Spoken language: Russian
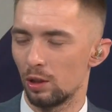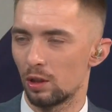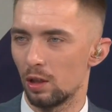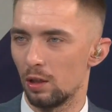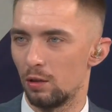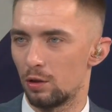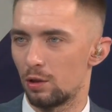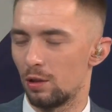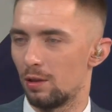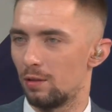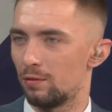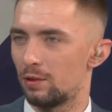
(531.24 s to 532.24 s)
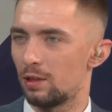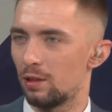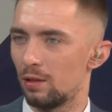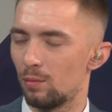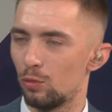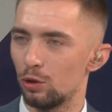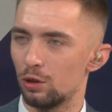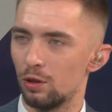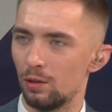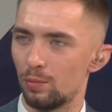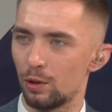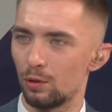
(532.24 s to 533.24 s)
Николаевич, а в целом можно
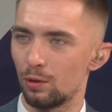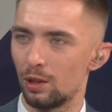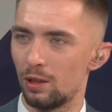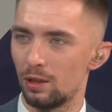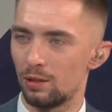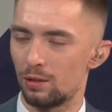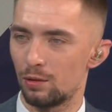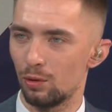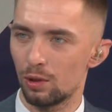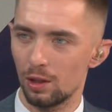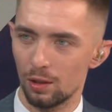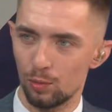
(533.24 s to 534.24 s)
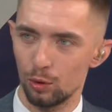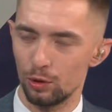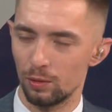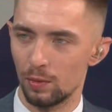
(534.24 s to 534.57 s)
ли предугадать то, как будет